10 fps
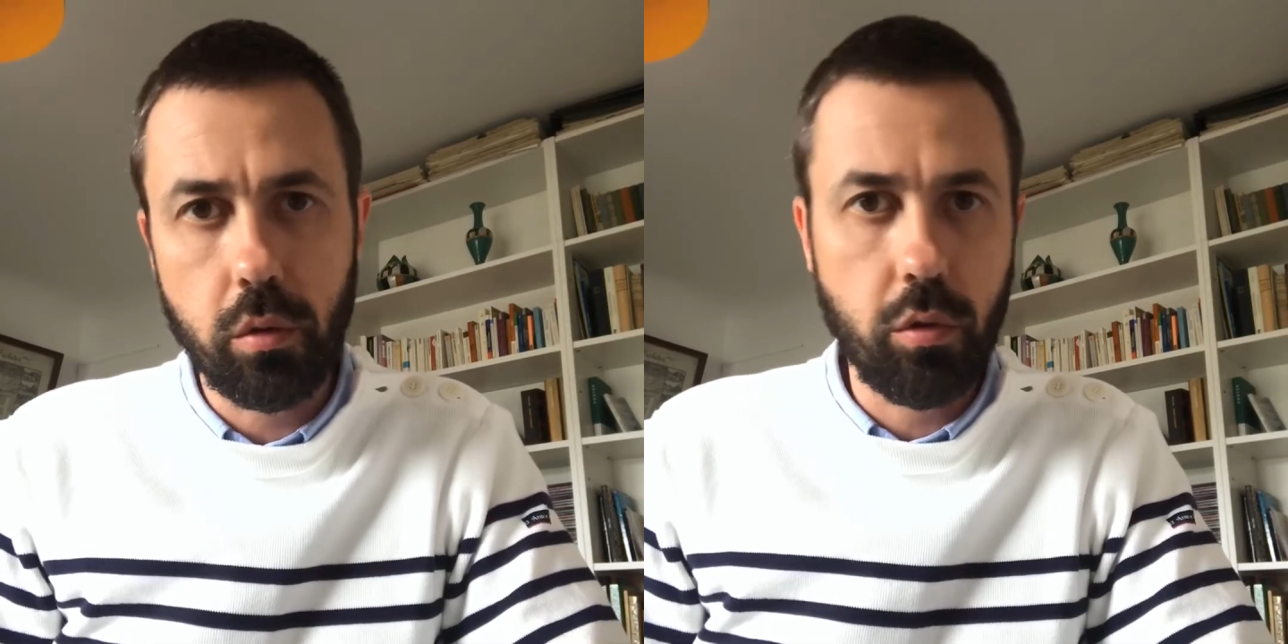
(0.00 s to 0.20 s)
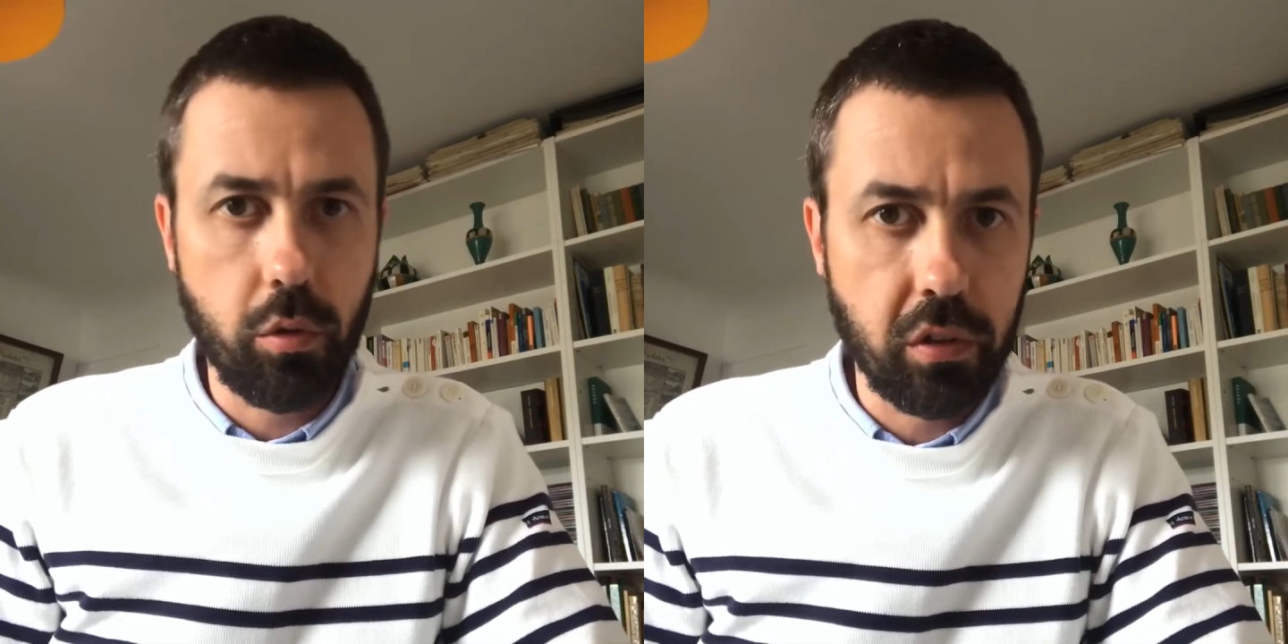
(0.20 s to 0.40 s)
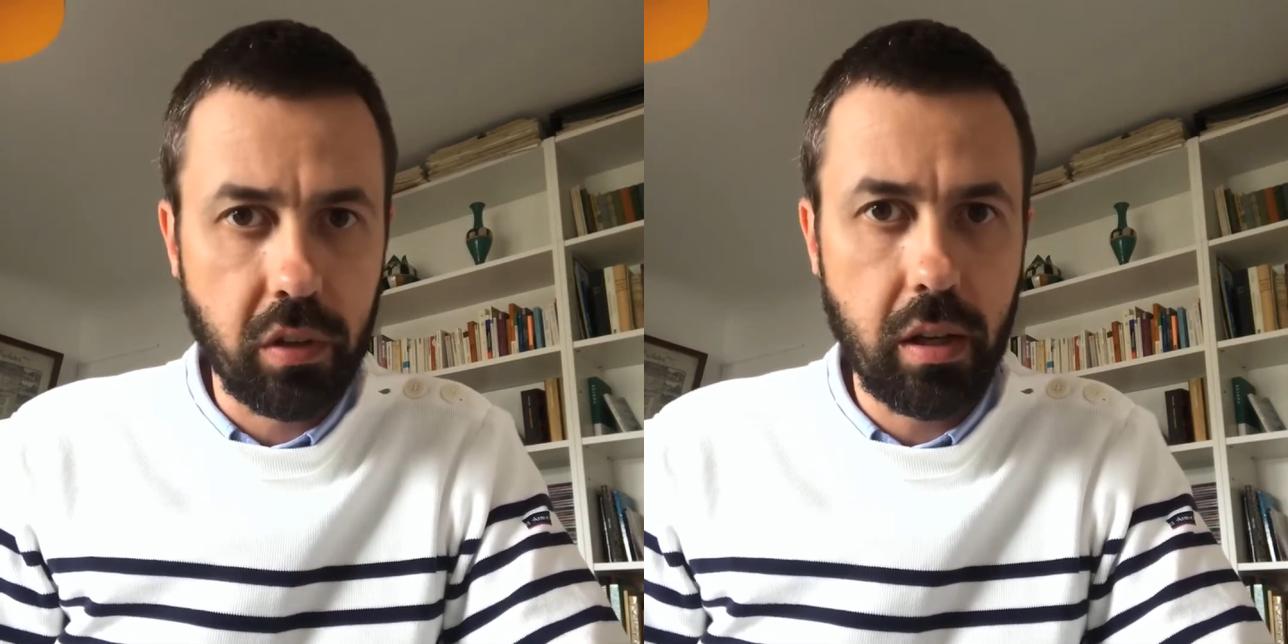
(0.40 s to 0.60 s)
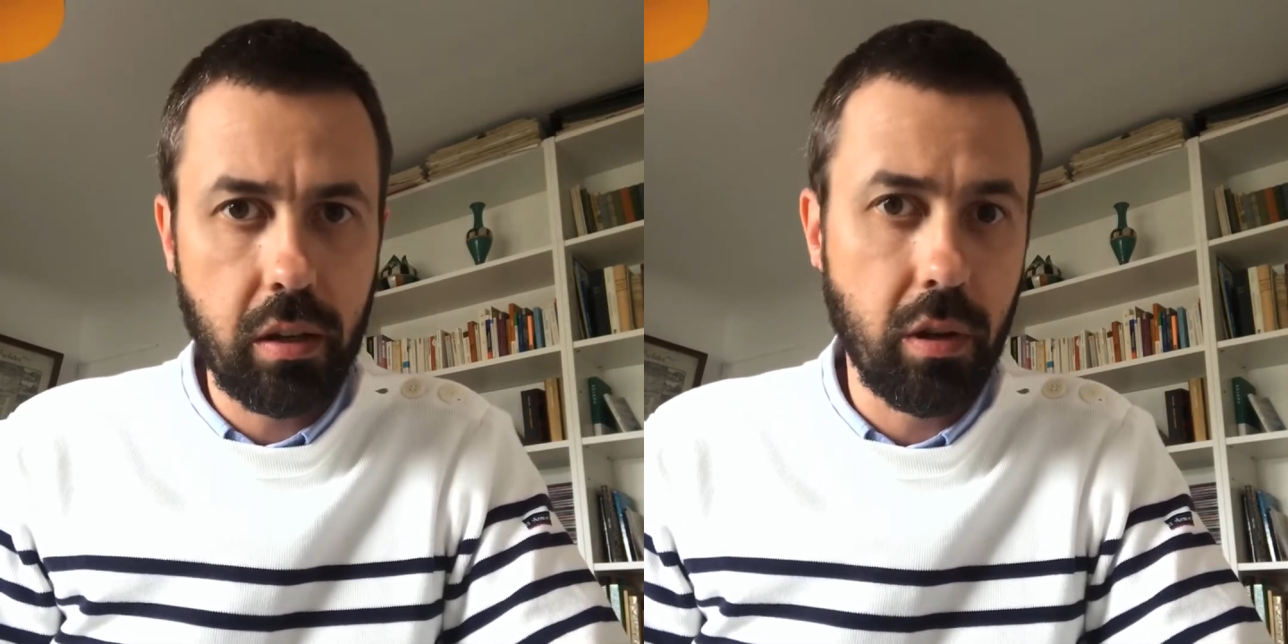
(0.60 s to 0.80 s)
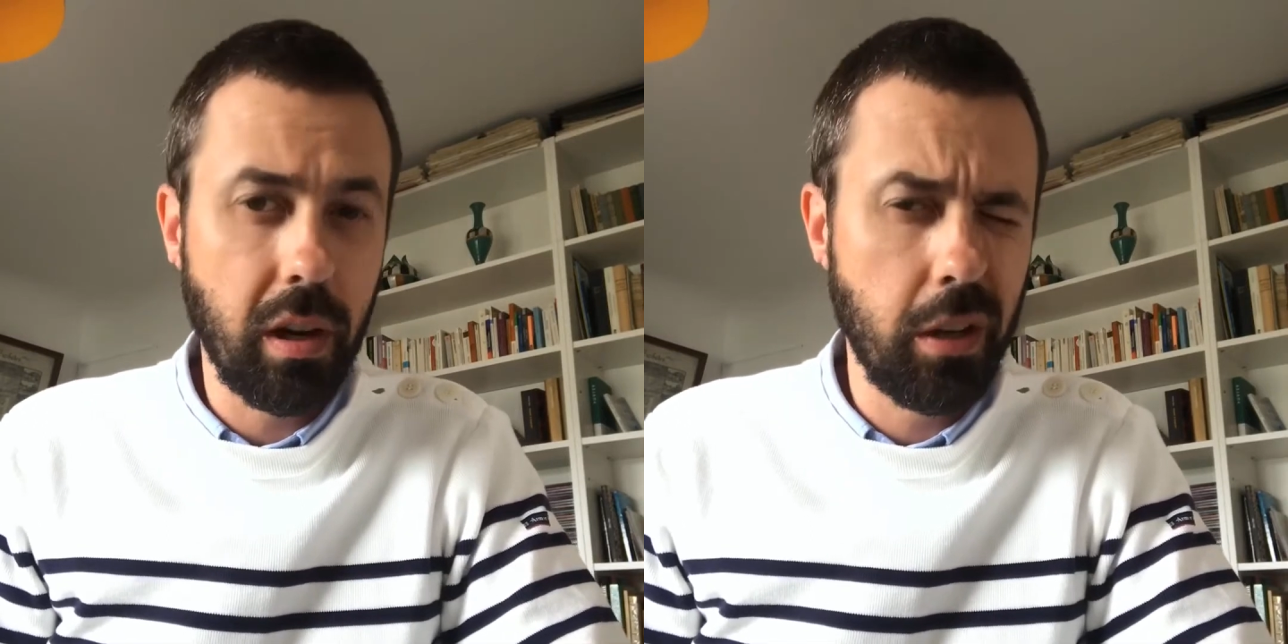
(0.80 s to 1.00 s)
du succès,
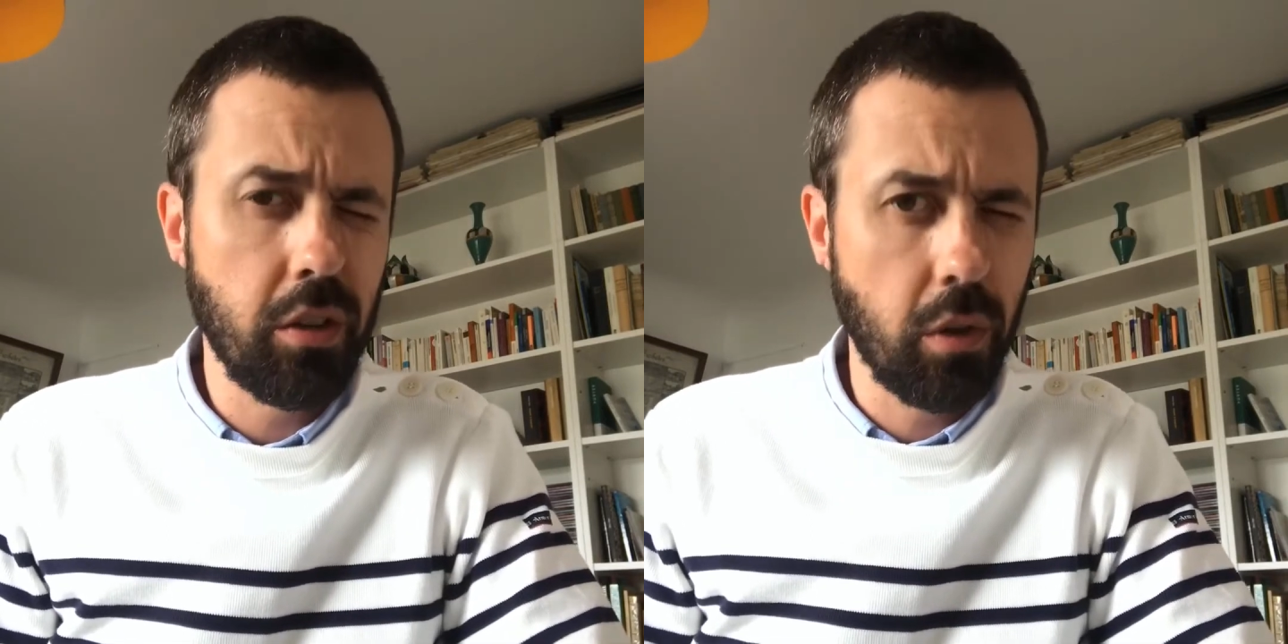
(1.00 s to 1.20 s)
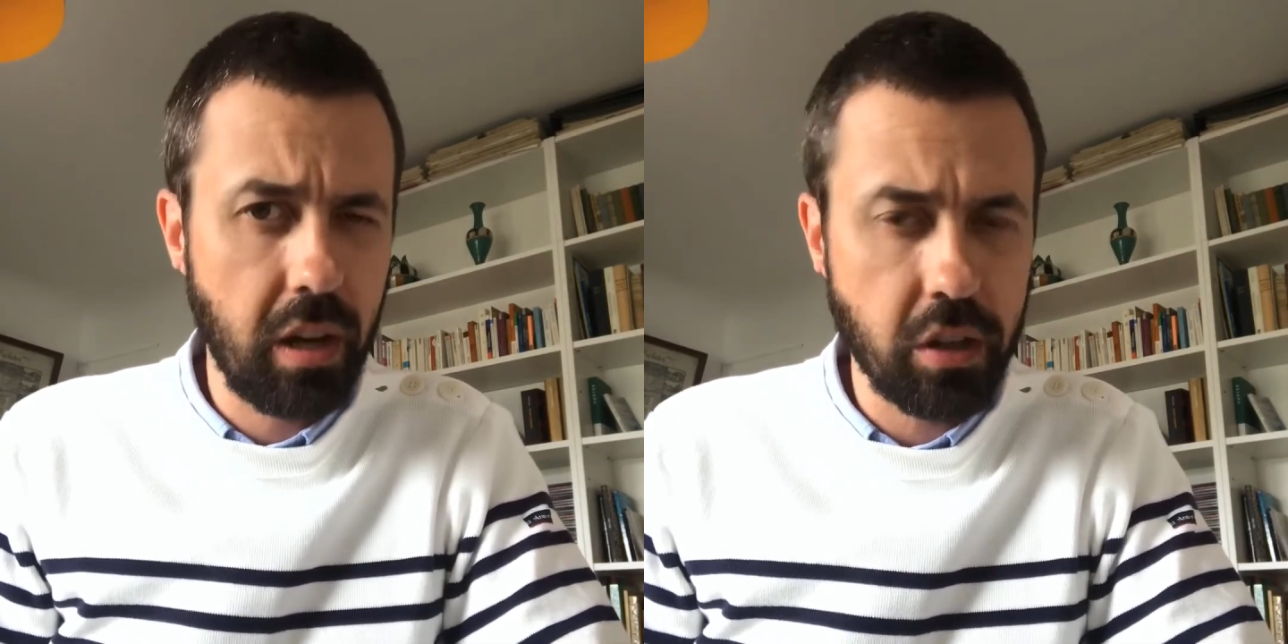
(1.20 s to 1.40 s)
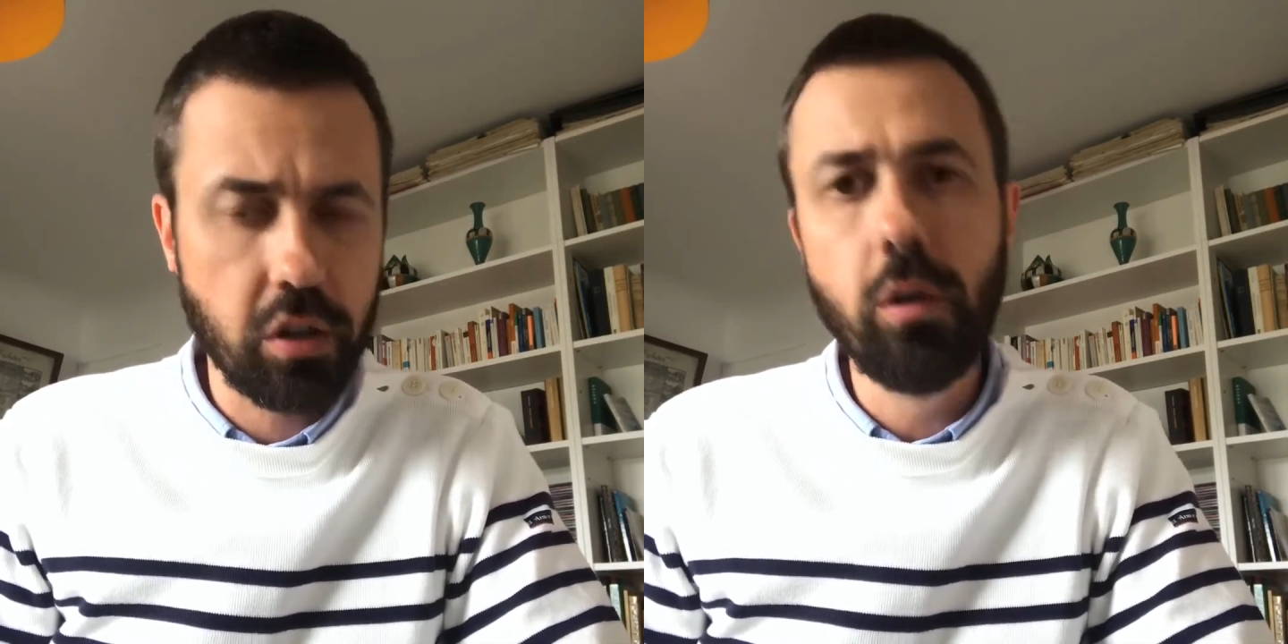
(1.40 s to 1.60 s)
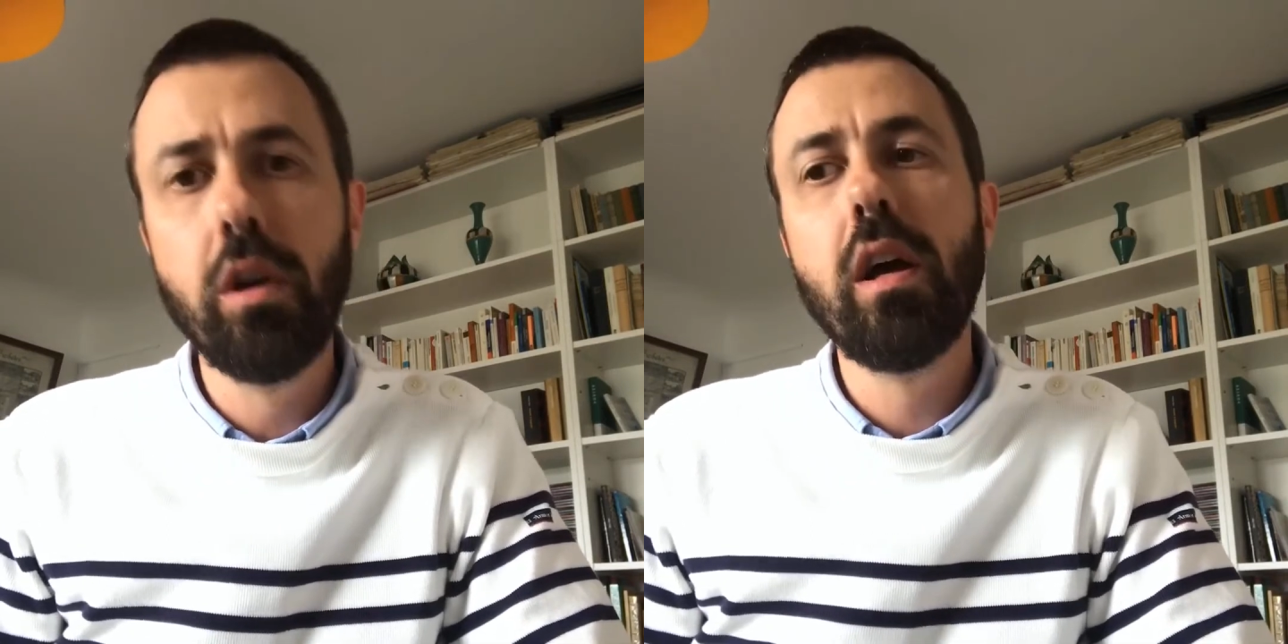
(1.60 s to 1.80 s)
de la religion de l'argent,